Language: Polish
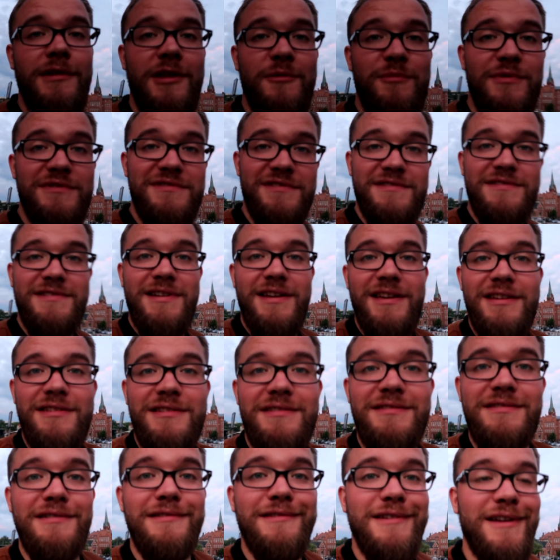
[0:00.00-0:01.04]
i nie pozostaje
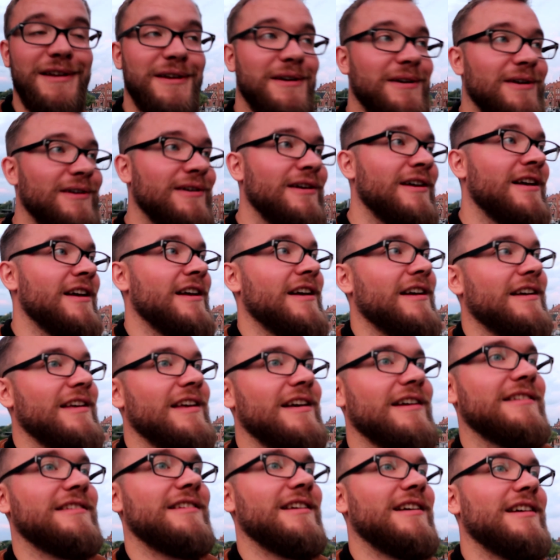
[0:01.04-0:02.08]
nic innego,
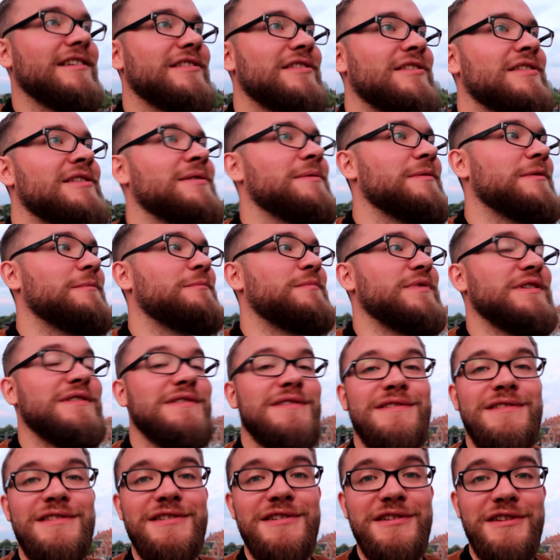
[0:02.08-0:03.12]
jak dać
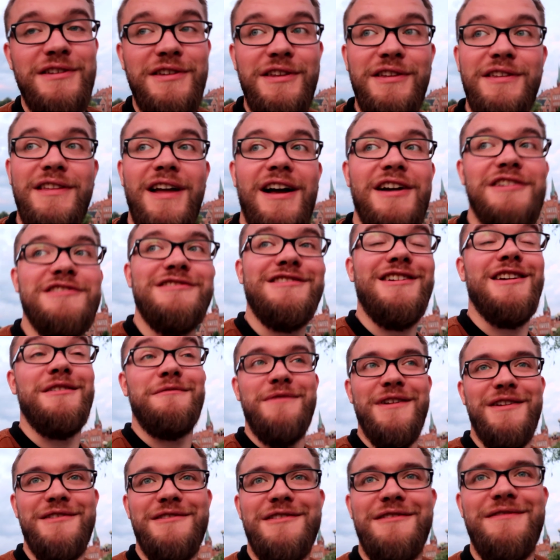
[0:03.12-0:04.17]
pizzy i gitarze
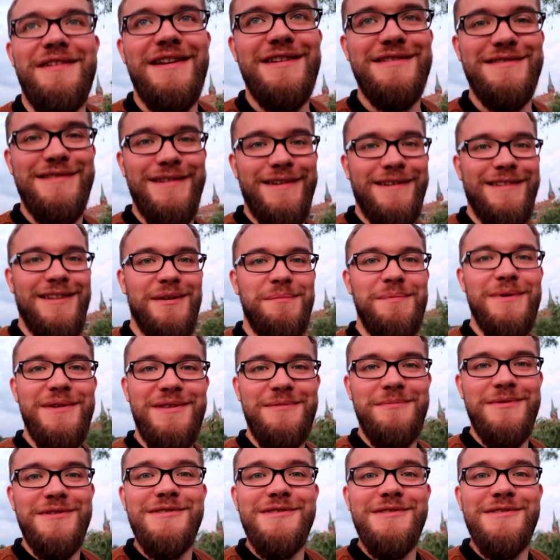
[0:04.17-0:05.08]
5 gwiazdek na 5